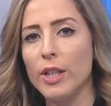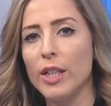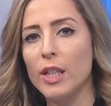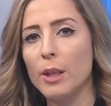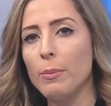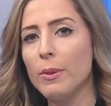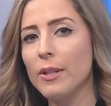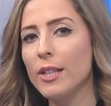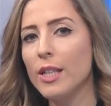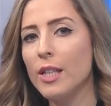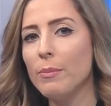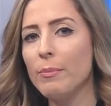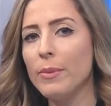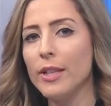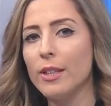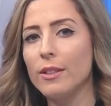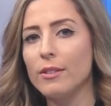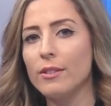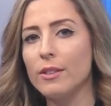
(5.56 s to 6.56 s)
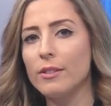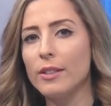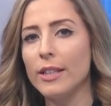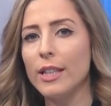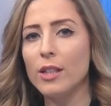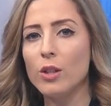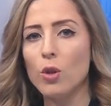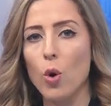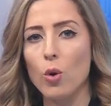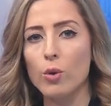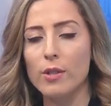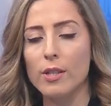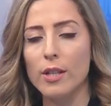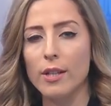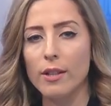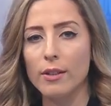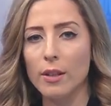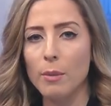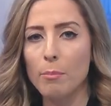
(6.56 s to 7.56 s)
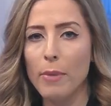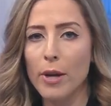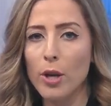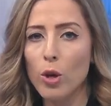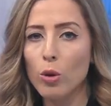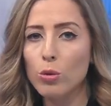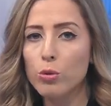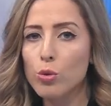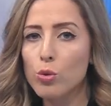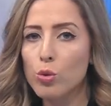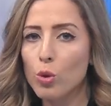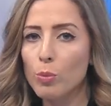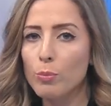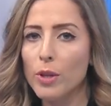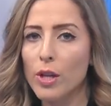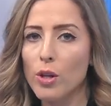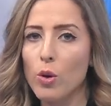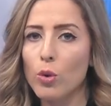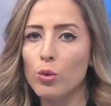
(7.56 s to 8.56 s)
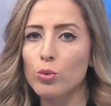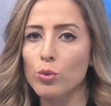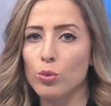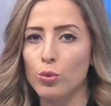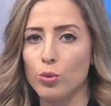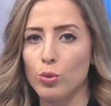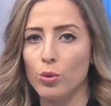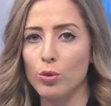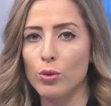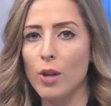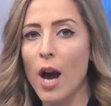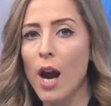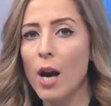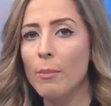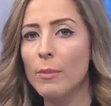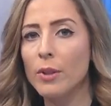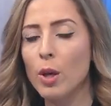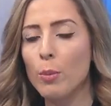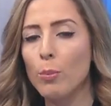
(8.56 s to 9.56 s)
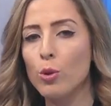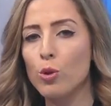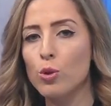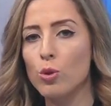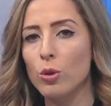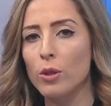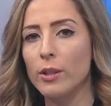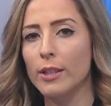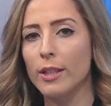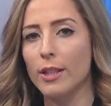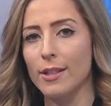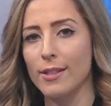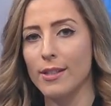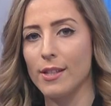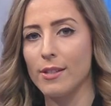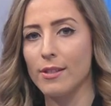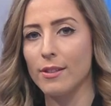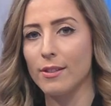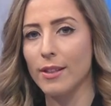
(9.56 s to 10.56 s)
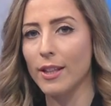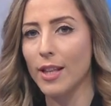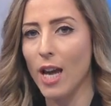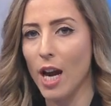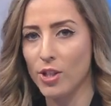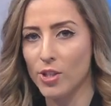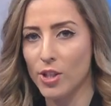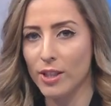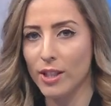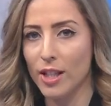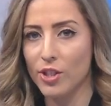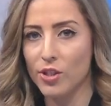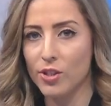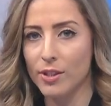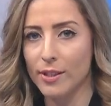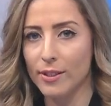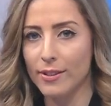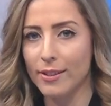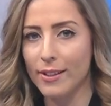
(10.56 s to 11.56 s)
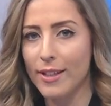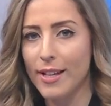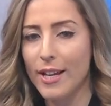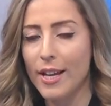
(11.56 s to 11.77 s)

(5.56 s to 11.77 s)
2020 yılının ilk konserini Beyoğlu Surp Yeror Tutyun Ermin Apostolik Kilisesi'nde gerçekleştirdi.